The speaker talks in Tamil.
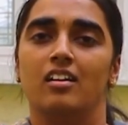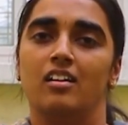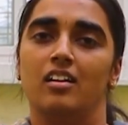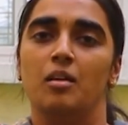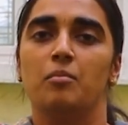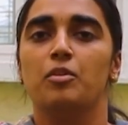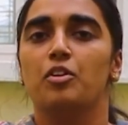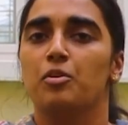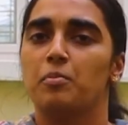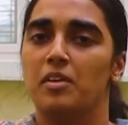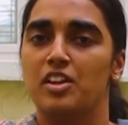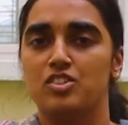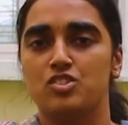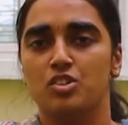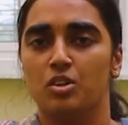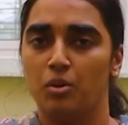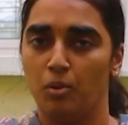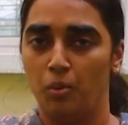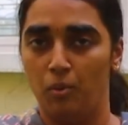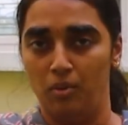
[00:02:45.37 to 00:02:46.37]
நம்மளோட
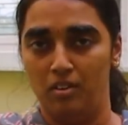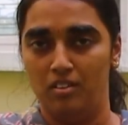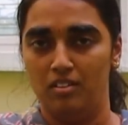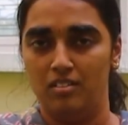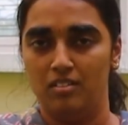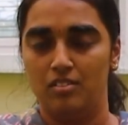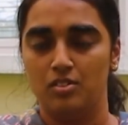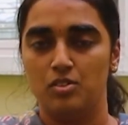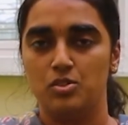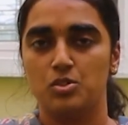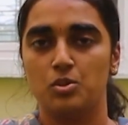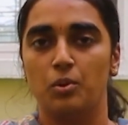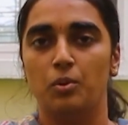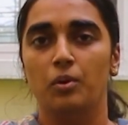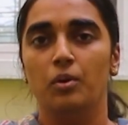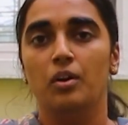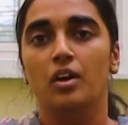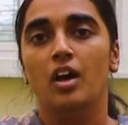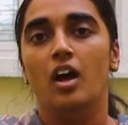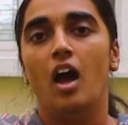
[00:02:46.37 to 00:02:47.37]
மேஜர் ரோல் ஸோ
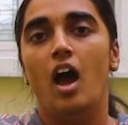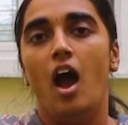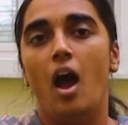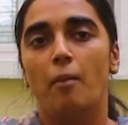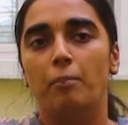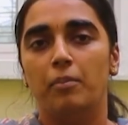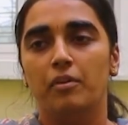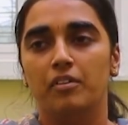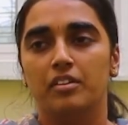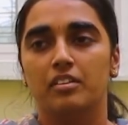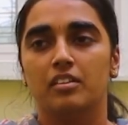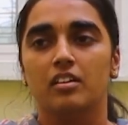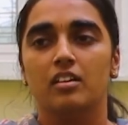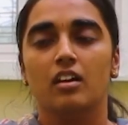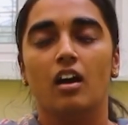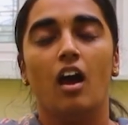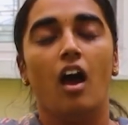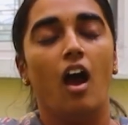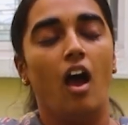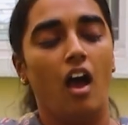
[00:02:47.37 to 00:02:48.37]
அப்போ வந்து
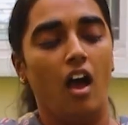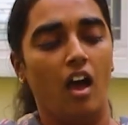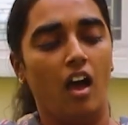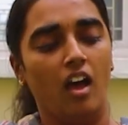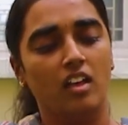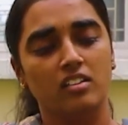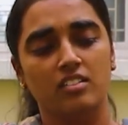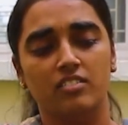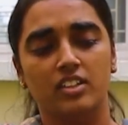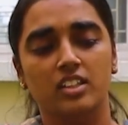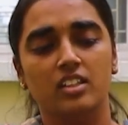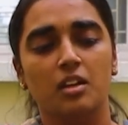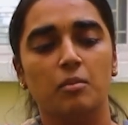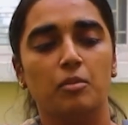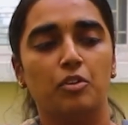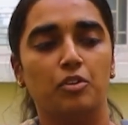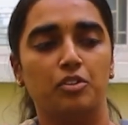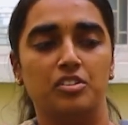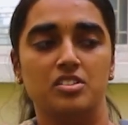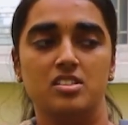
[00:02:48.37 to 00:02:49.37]
அது வந்து
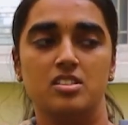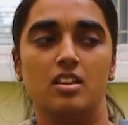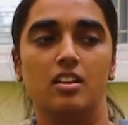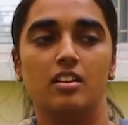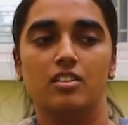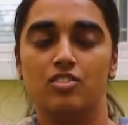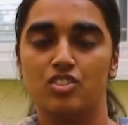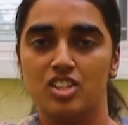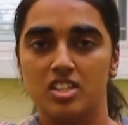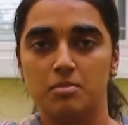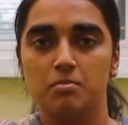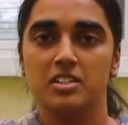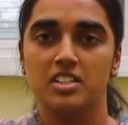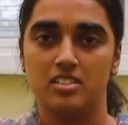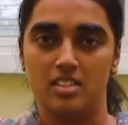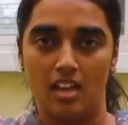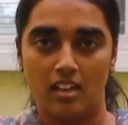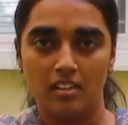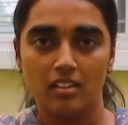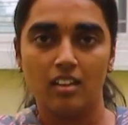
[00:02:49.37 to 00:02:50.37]
நம்ம ஒரு சில
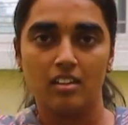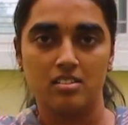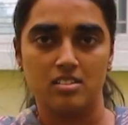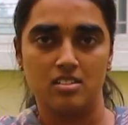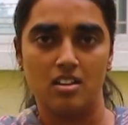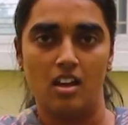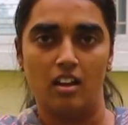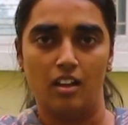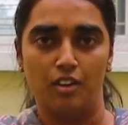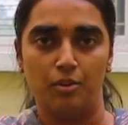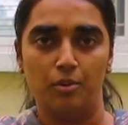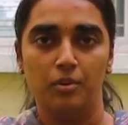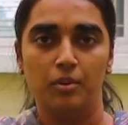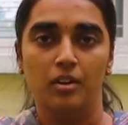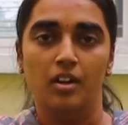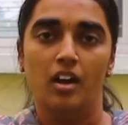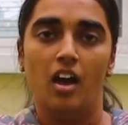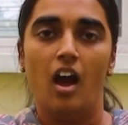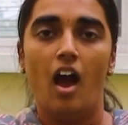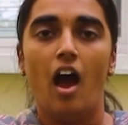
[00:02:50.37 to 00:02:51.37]
ட்ரீட்மெண்ட் டெக்னிக்ஸ்னாலேயோ
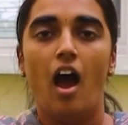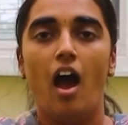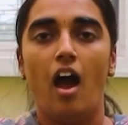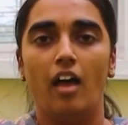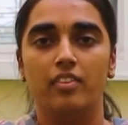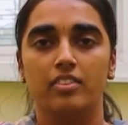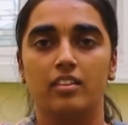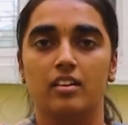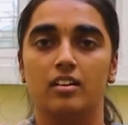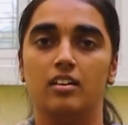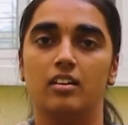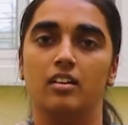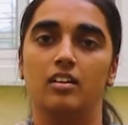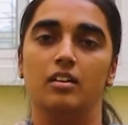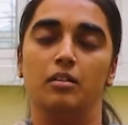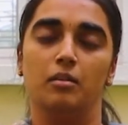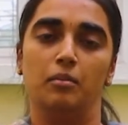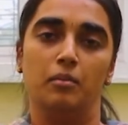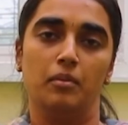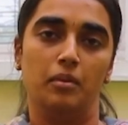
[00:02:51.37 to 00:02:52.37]
அந்த
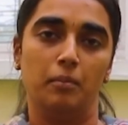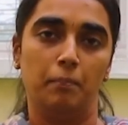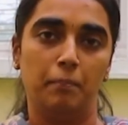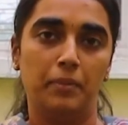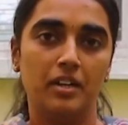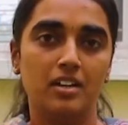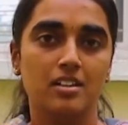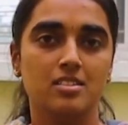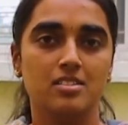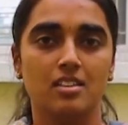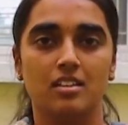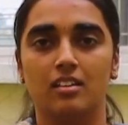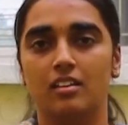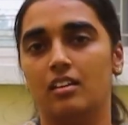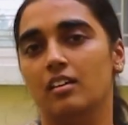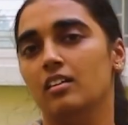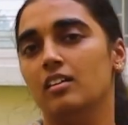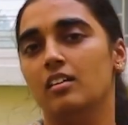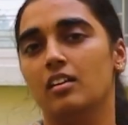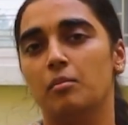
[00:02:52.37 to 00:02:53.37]

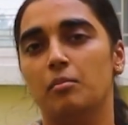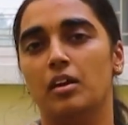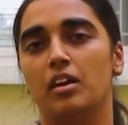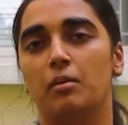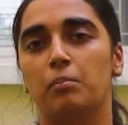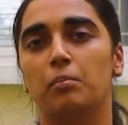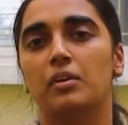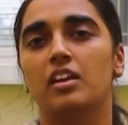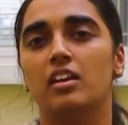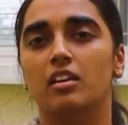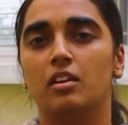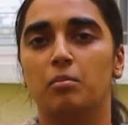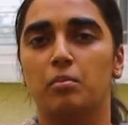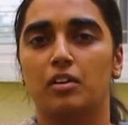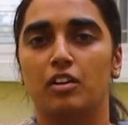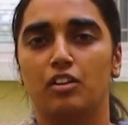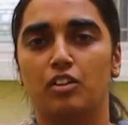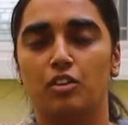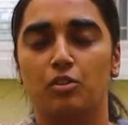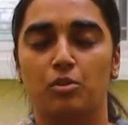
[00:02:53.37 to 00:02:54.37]
பர்சனை நம்ம எப்படி
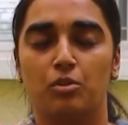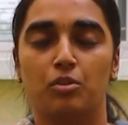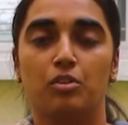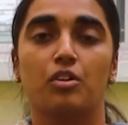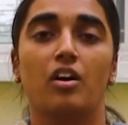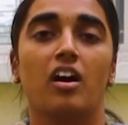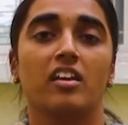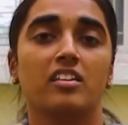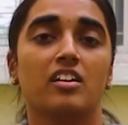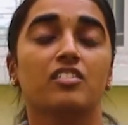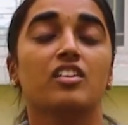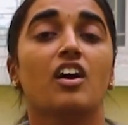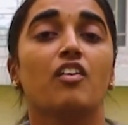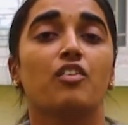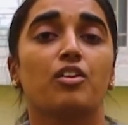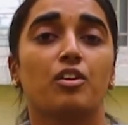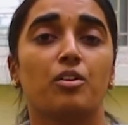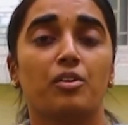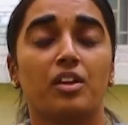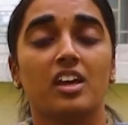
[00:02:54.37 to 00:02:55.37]
இண்டிபெண்ட்டாக கொண்டு வரோம் அதாவது
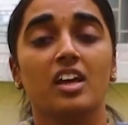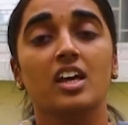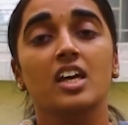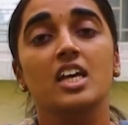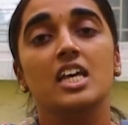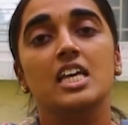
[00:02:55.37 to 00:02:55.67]
அவங்களுடைய